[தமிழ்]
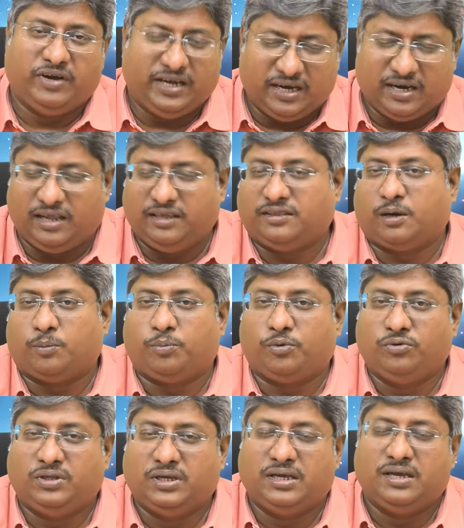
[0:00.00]
வெற்றிகளை
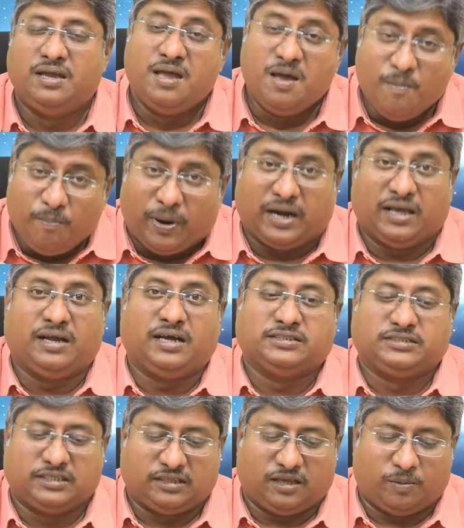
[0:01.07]
தரப்போகுது
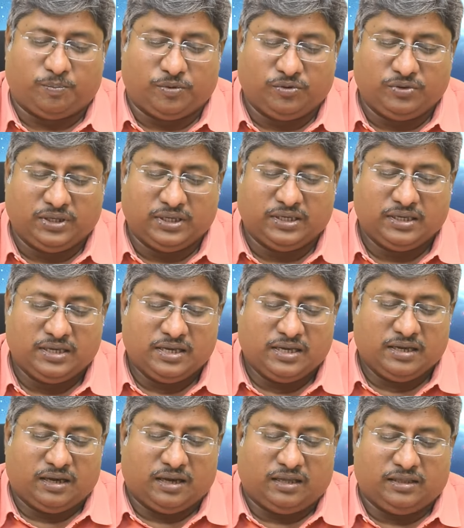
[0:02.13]
பணங்காசை தரப்போகுது
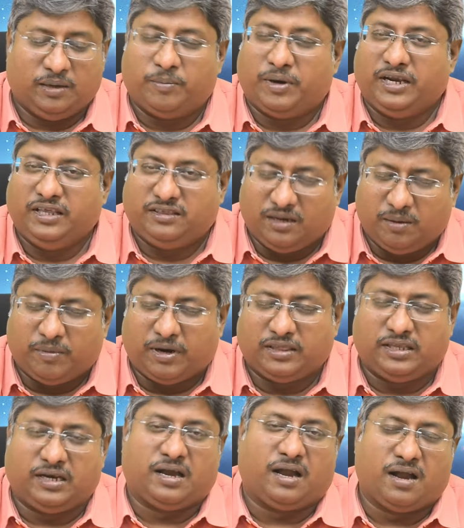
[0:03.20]
அதே மாதிரி
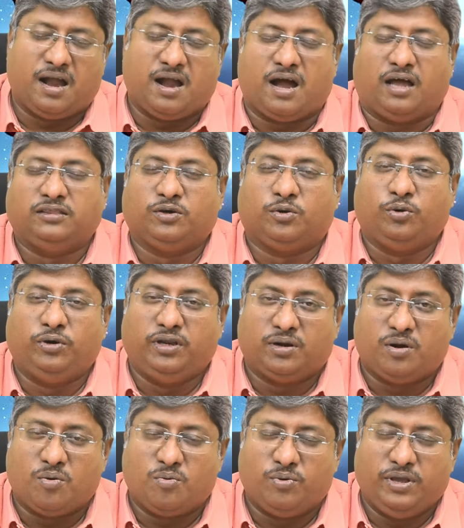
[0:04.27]
திருமணத்திற்காக காத்து
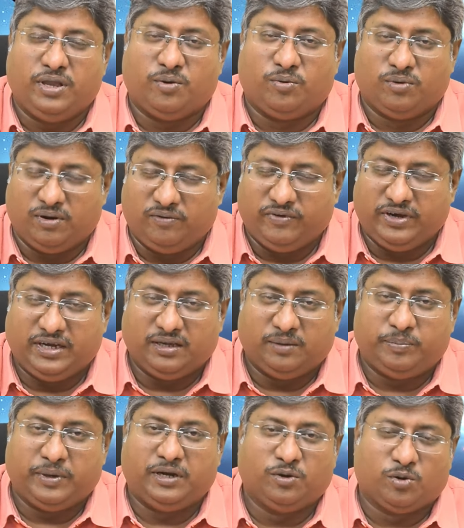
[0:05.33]
கொண்டிருக்கக்கூடிய உங்கள் வீட்டு
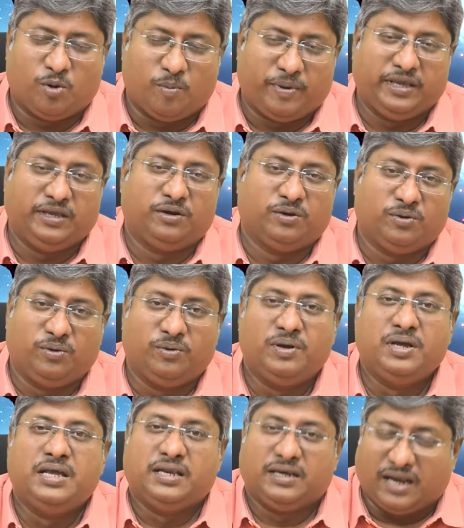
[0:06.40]
பெண்ணுக்கோ பையனுக்கோ
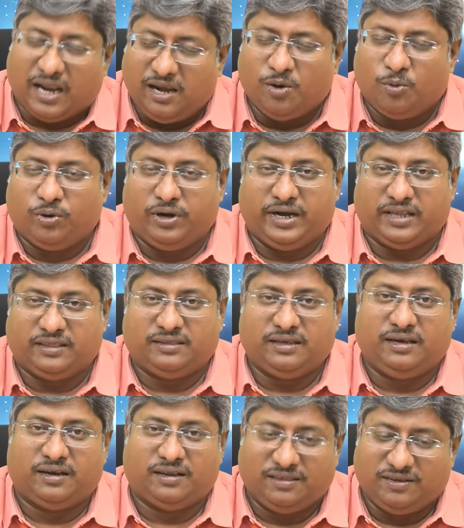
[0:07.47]
நல்ல ஒரு
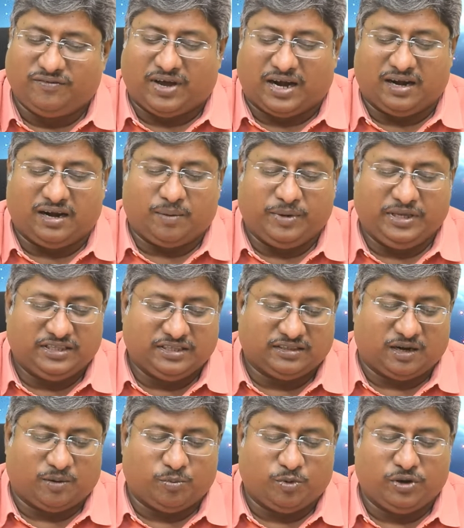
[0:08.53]
இடத்திலிருந்து வரன் அமைத்து
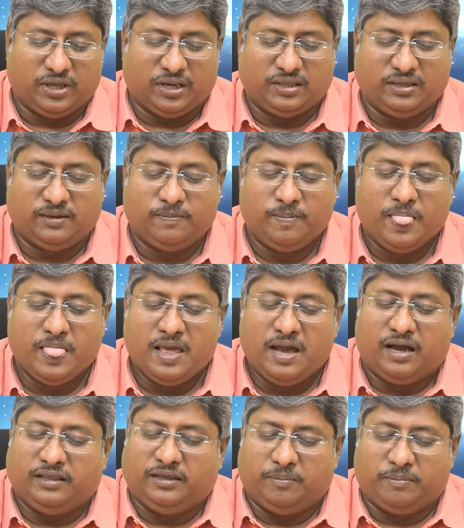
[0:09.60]
தரப்போகிறது
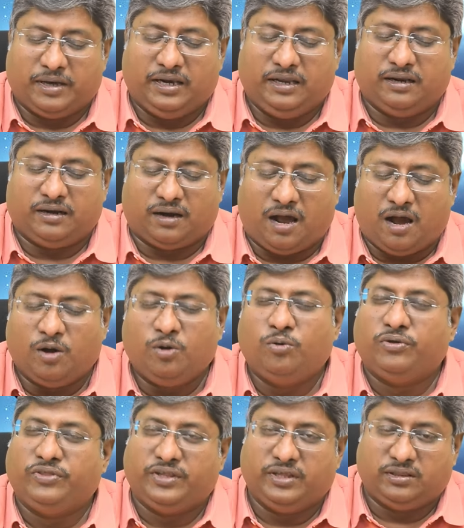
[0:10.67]
அதே மாதிரி ராகு
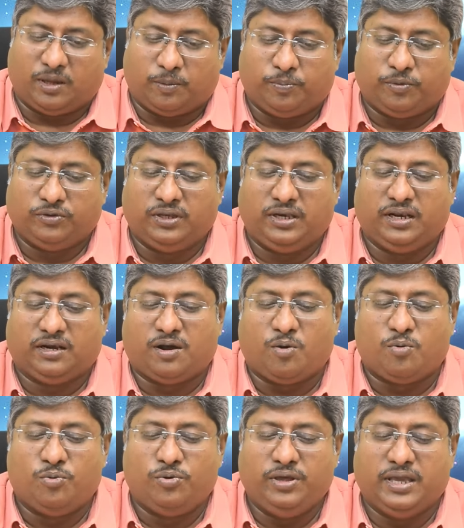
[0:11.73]
வந்து தற்போது
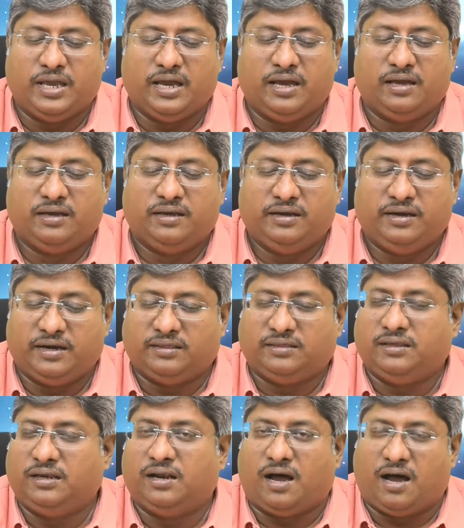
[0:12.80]
நிற்கக்கூடிய
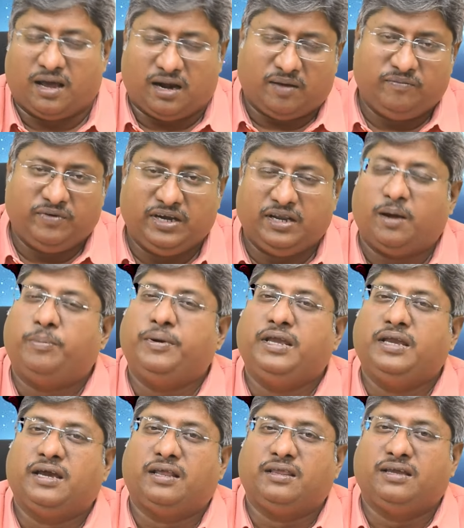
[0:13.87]
இடத்தில் ஆறாம் வீடு
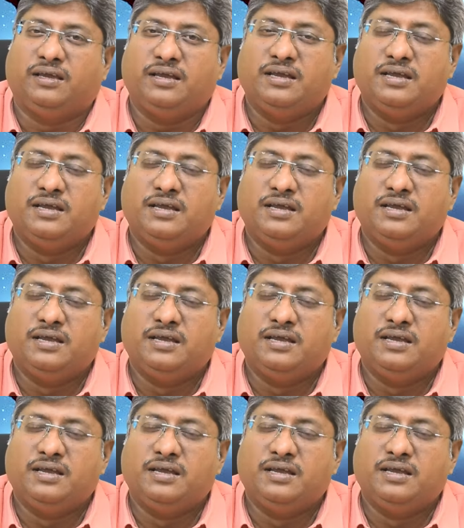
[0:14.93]
அப்படிங்கிறது